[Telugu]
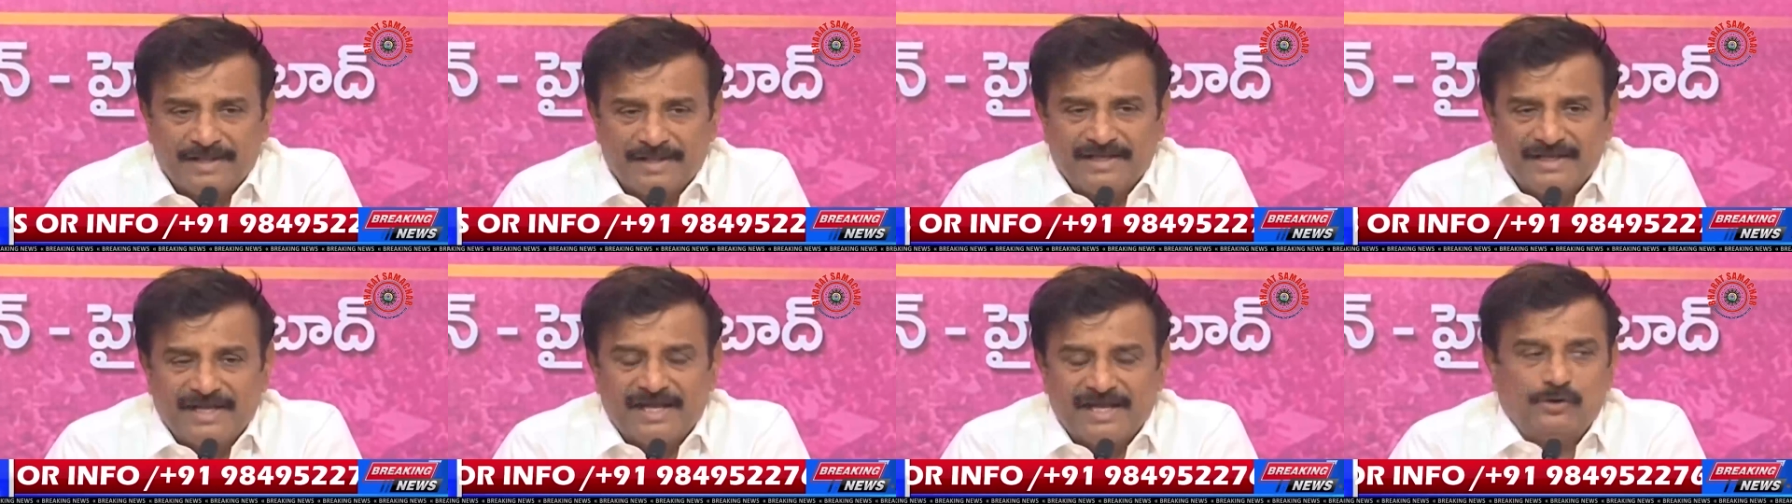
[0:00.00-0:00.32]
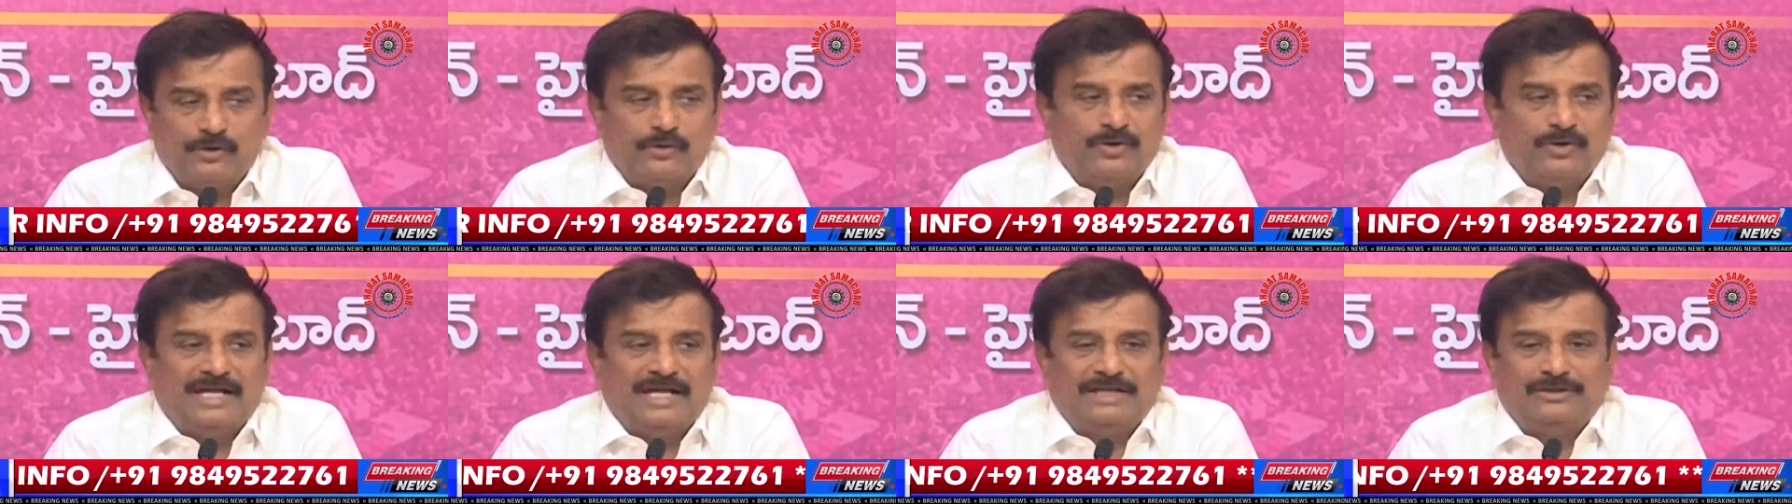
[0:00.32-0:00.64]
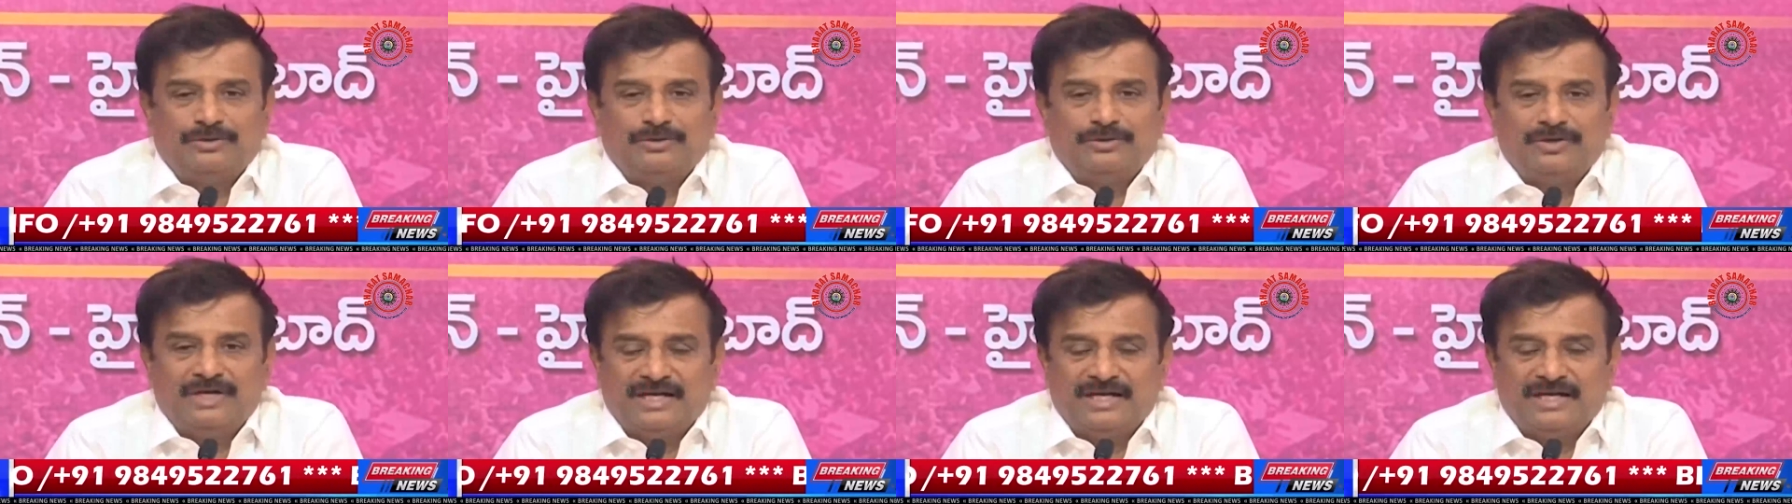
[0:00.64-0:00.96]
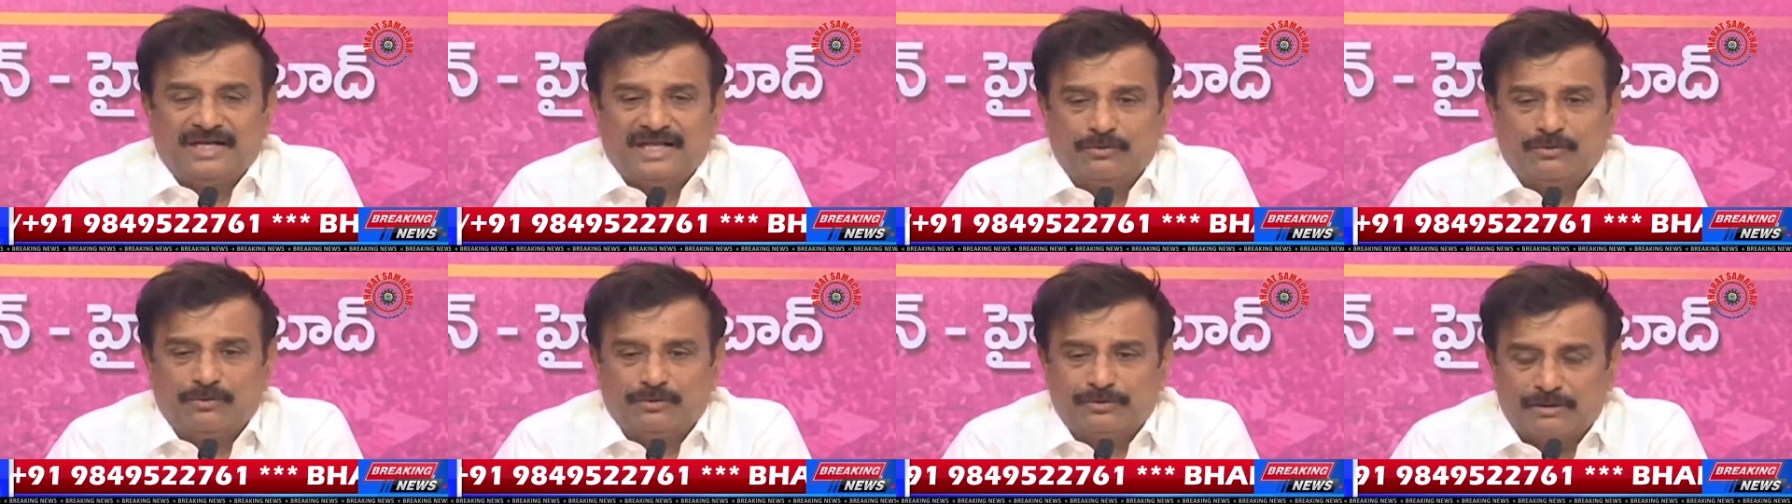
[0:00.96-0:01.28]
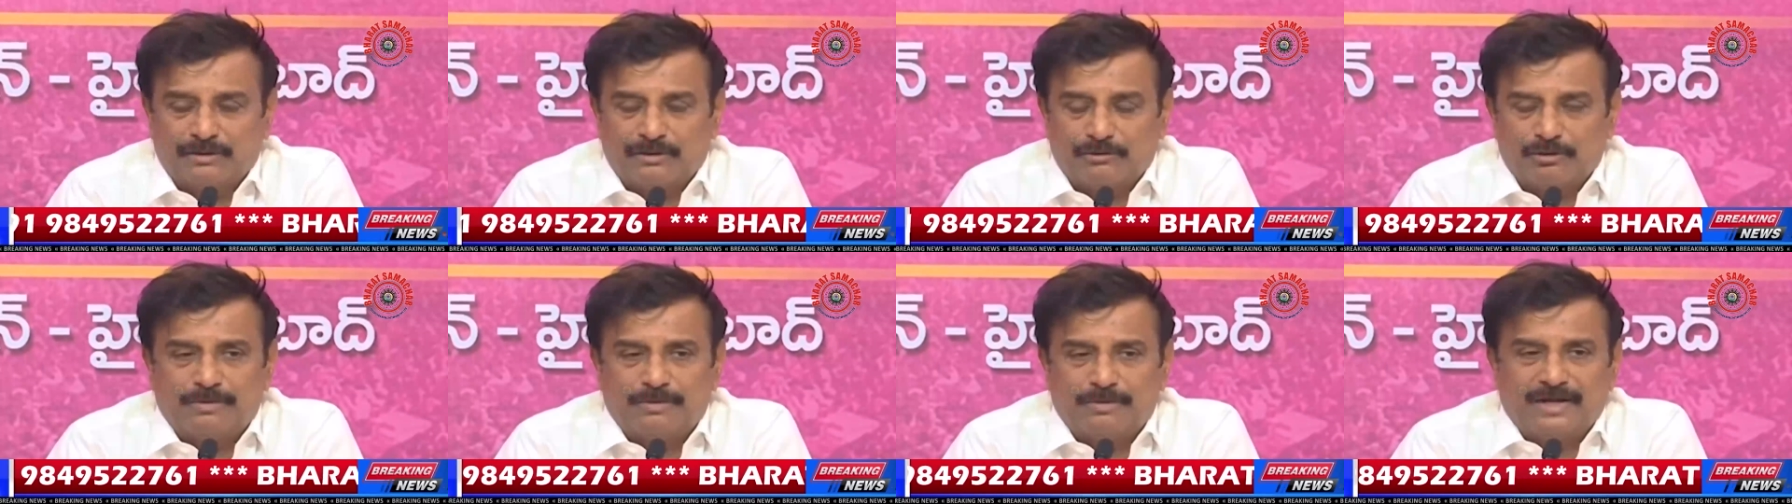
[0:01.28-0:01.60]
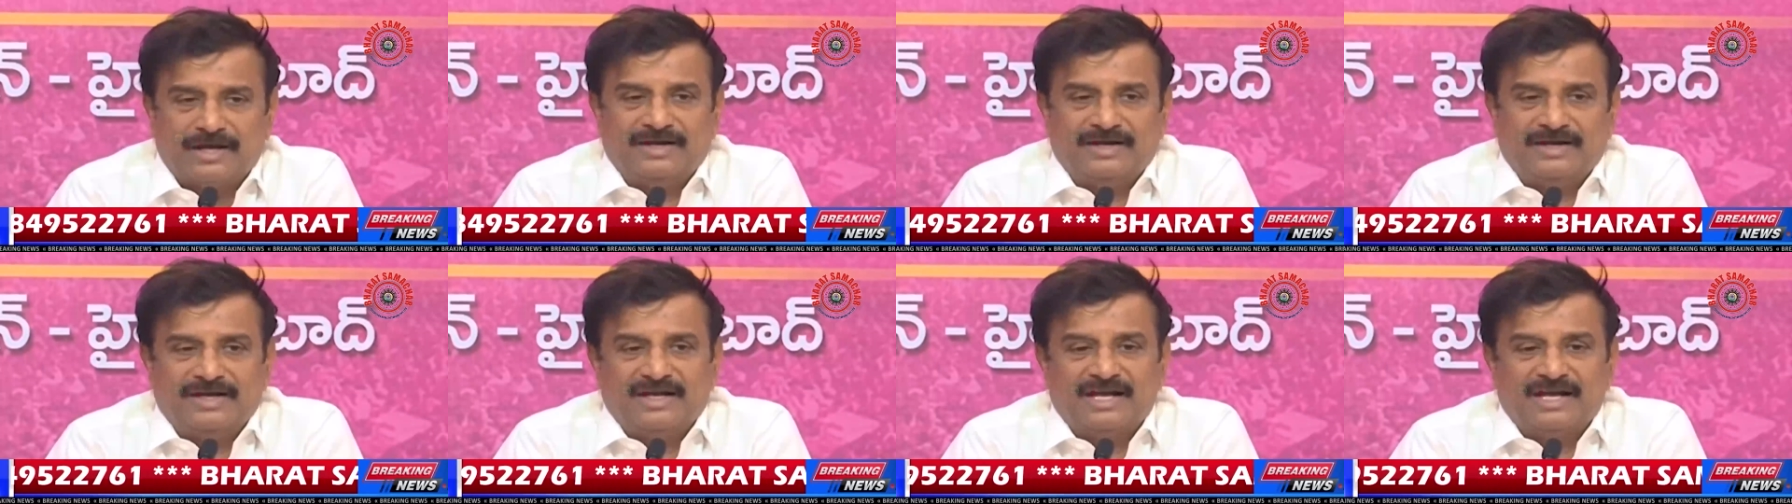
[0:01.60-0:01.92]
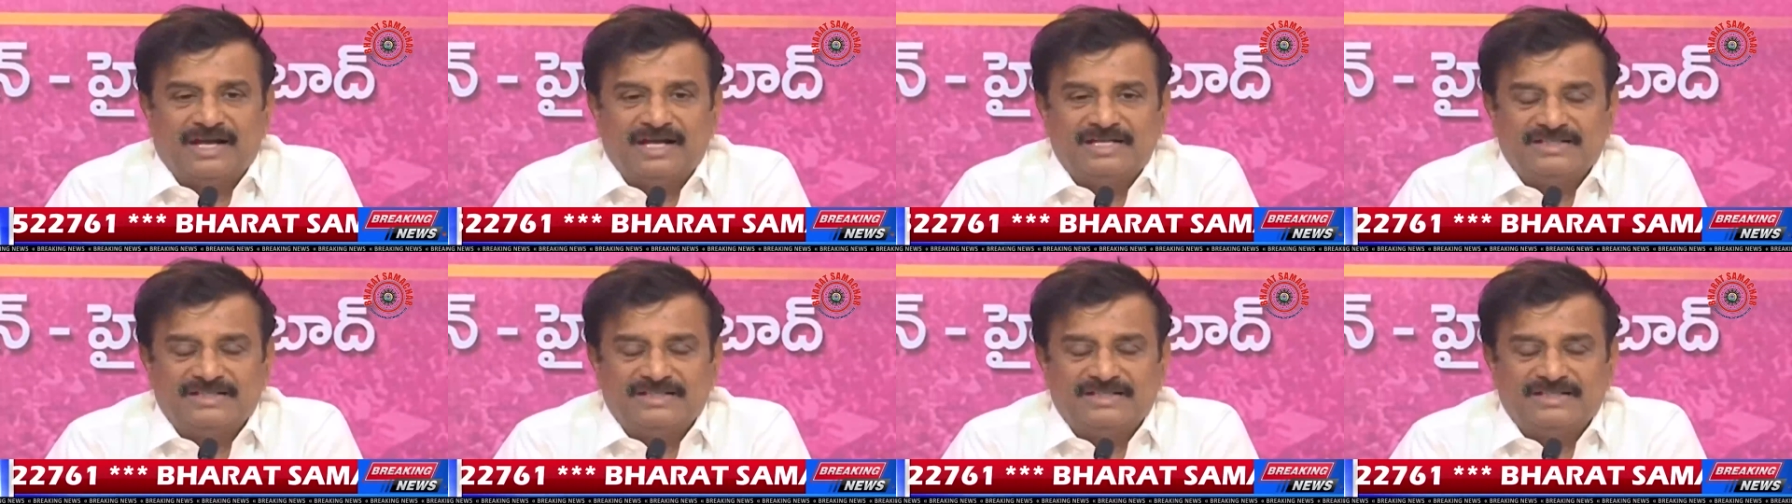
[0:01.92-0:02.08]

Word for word: పదిహేను రోజులు అవుతుంది నేను ఇలా ఉత్తమ్ కుమార్ రెడ్డిని